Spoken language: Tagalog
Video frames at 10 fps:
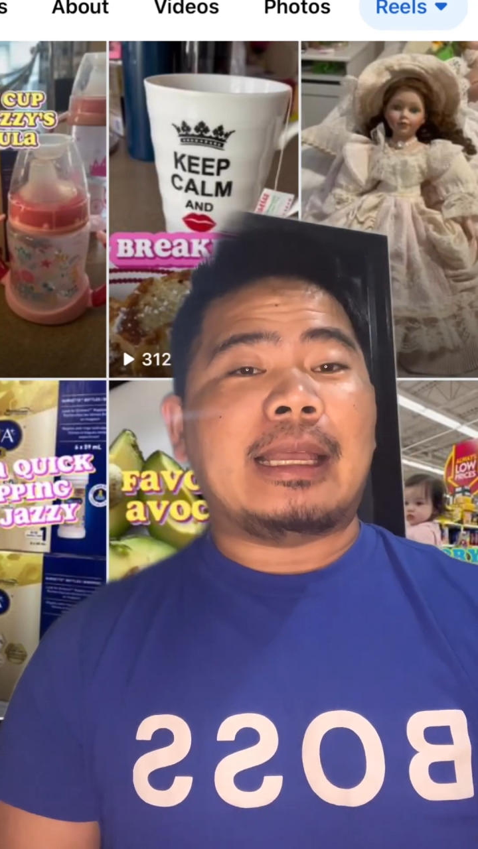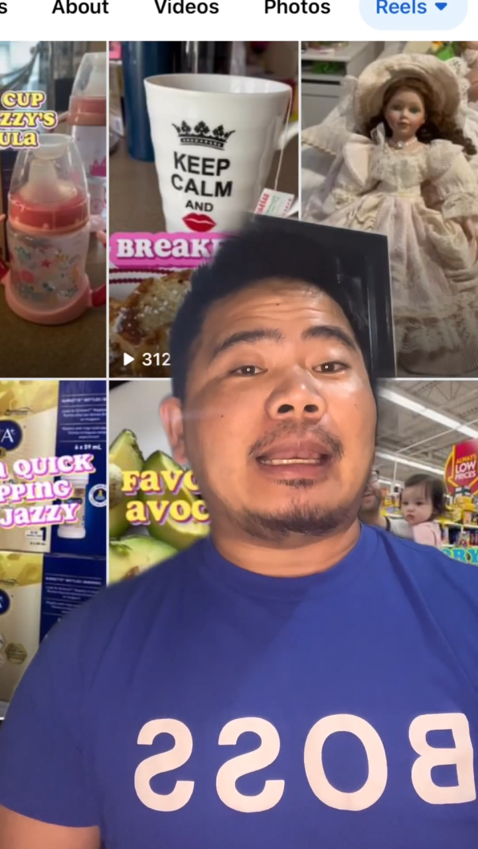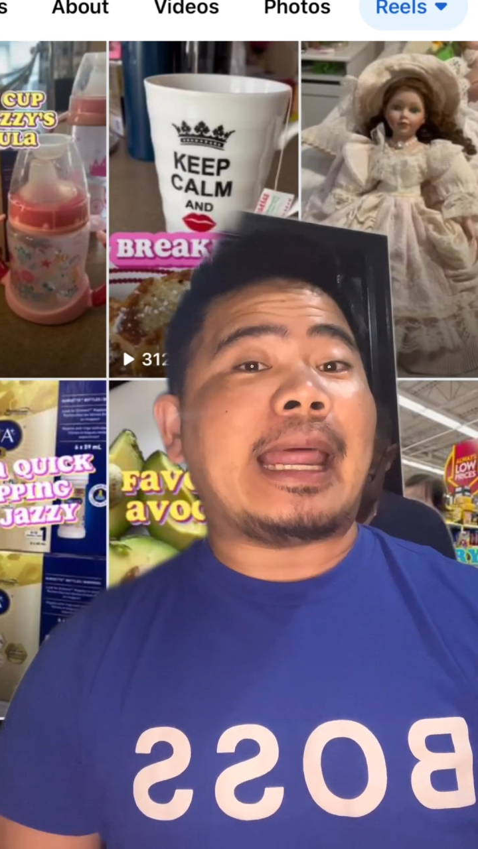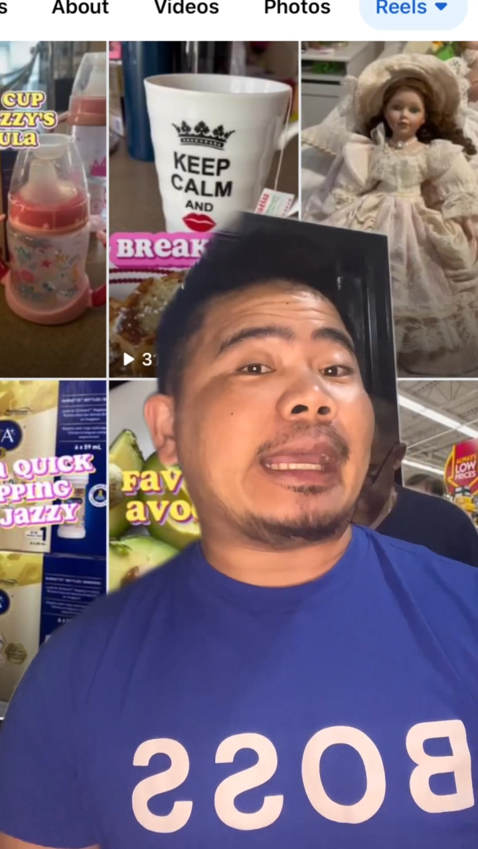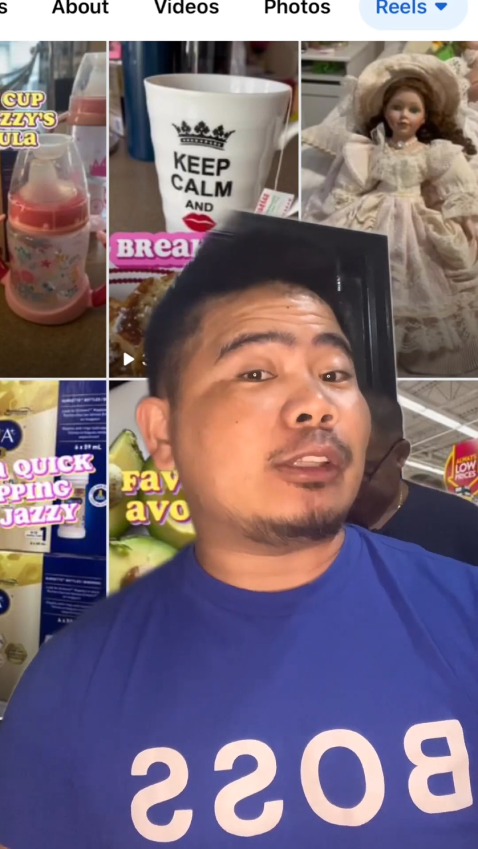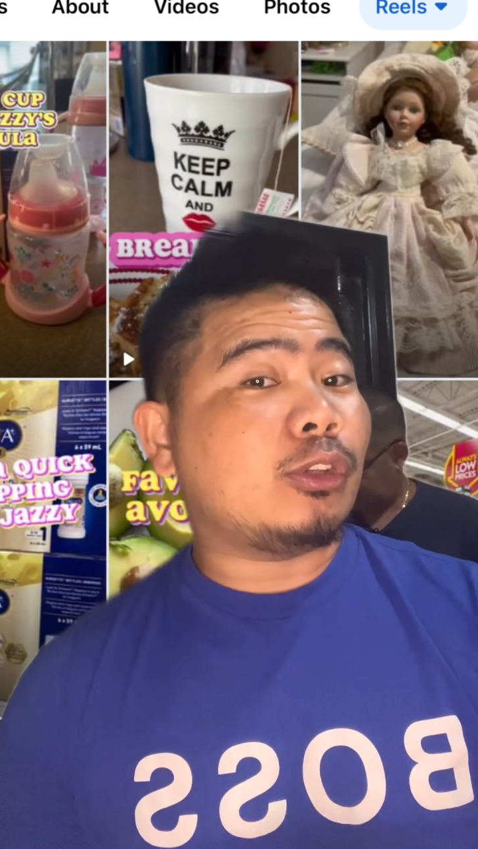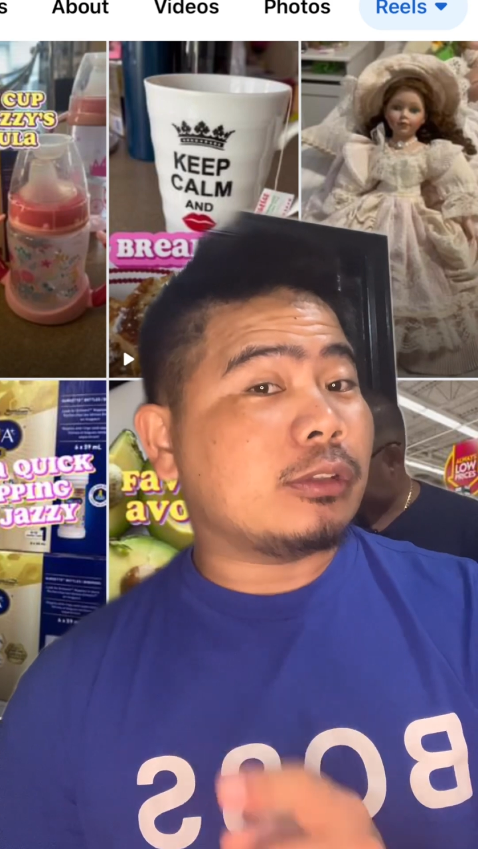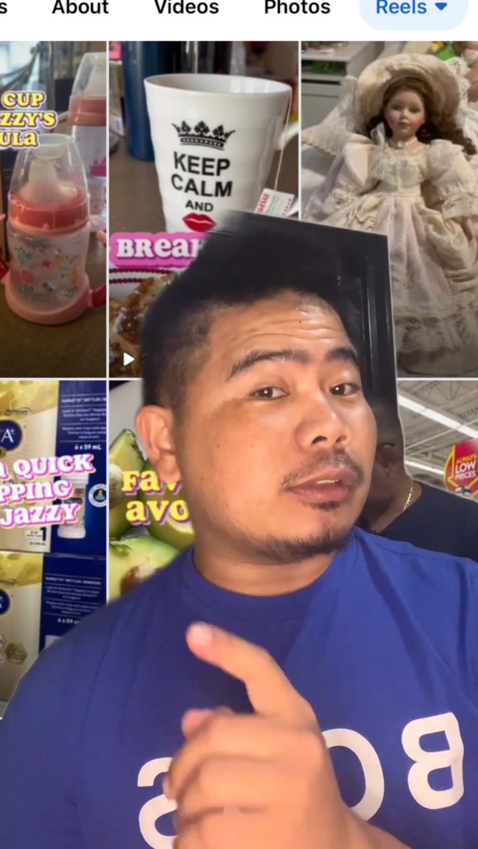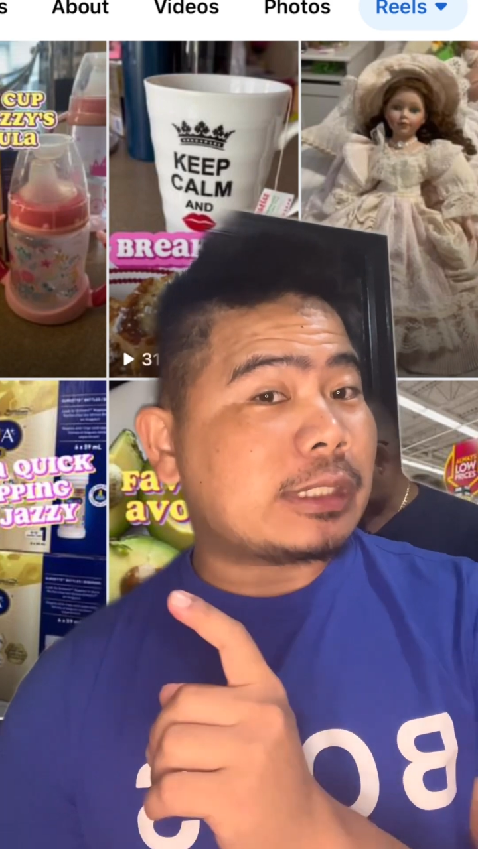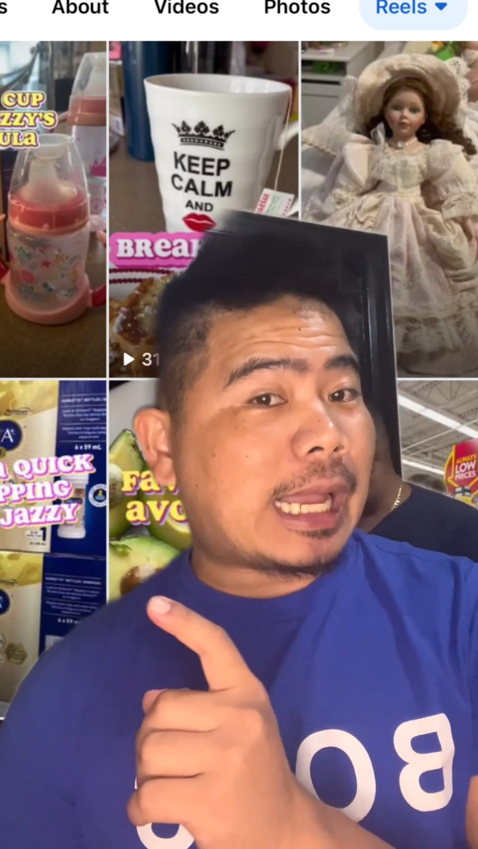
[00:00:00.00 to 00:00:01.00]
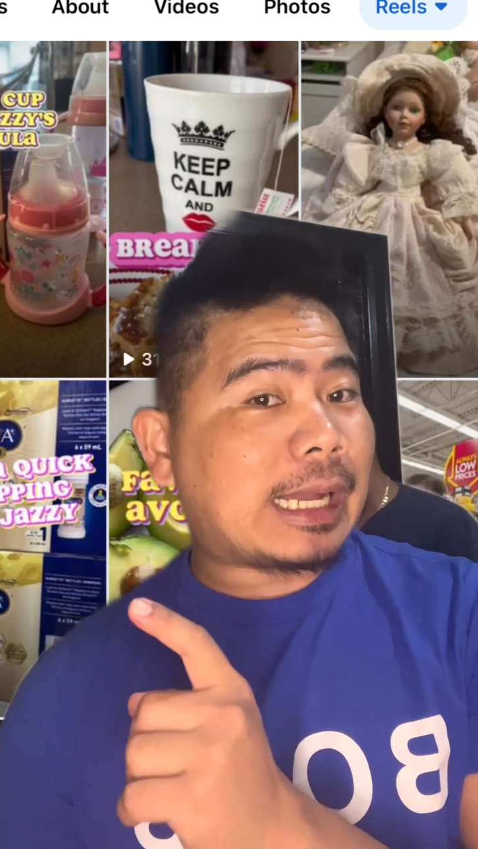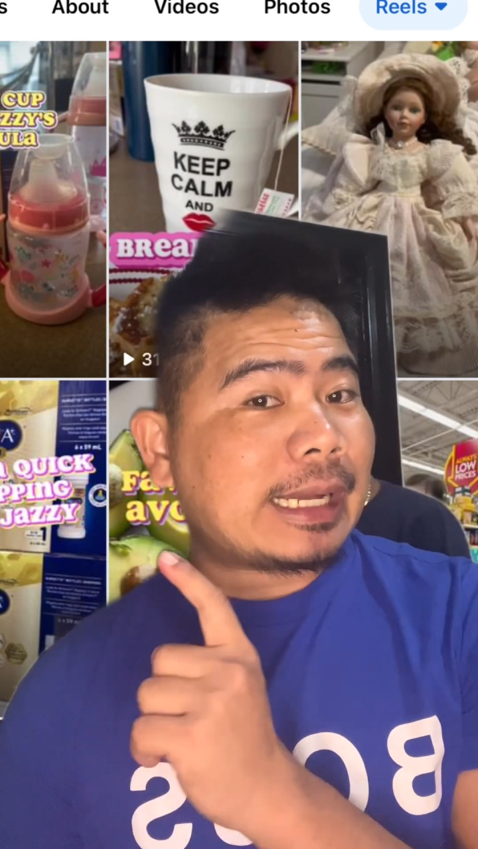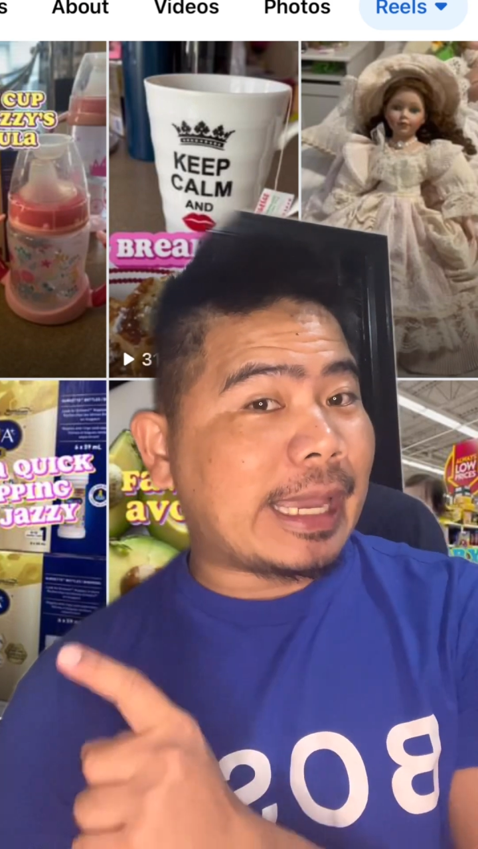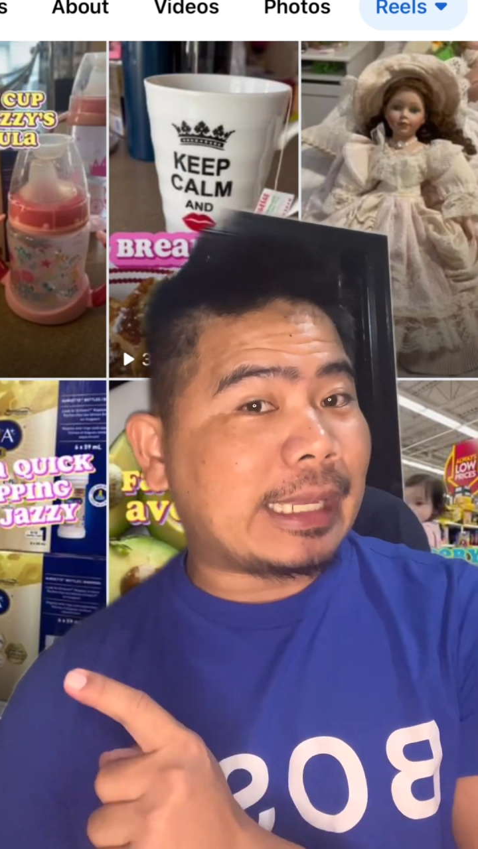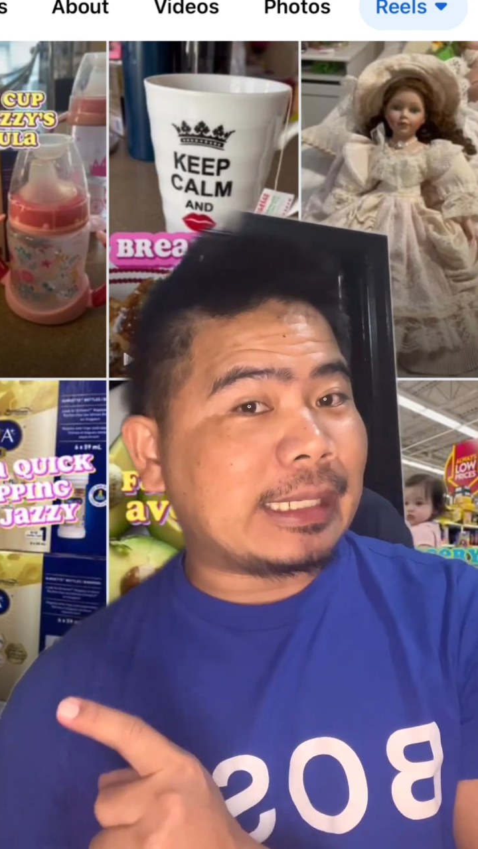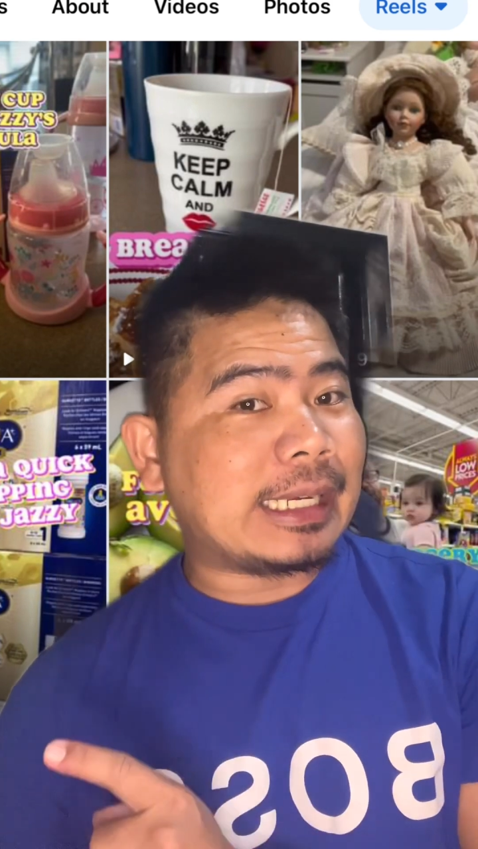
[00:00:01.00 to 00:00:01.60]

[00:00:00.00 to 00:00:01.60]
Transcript: Like doon sa kagayang